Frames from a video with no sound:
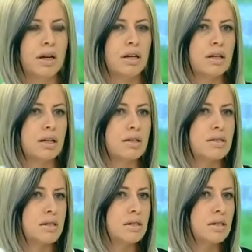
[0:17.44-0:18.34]
Ee,
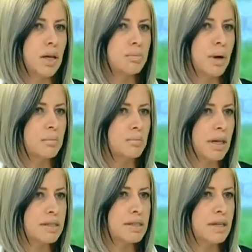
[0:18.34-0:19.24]
sarılık yapan
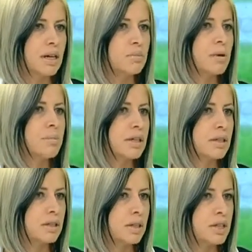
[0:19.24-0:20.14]
madde bebek
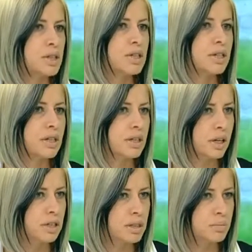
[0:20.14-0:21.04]
karaciğeriyle
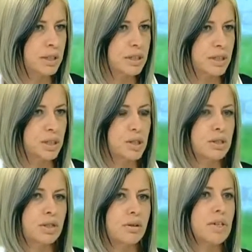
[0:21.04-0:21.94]
atamadığı için
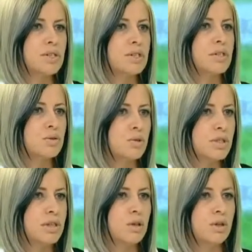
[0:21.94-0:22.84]
yavaşça
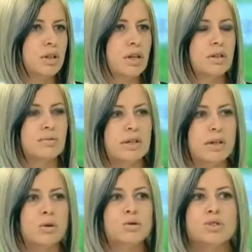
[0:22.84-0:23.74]
yükseliyor. Ve
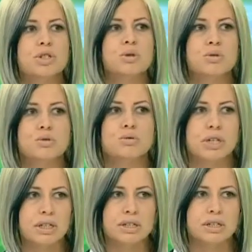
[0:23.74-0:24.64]
önce gözün
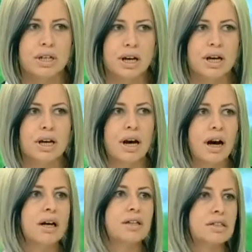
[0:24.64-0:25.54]
akında
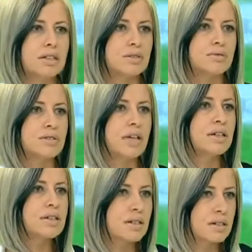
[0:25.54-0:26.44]
aile
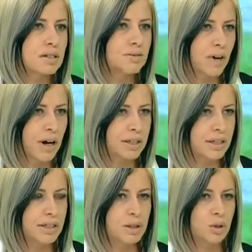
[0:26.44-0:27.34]
tarafından sarılık fark
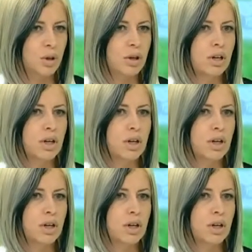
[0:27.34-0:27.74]
ediliyor.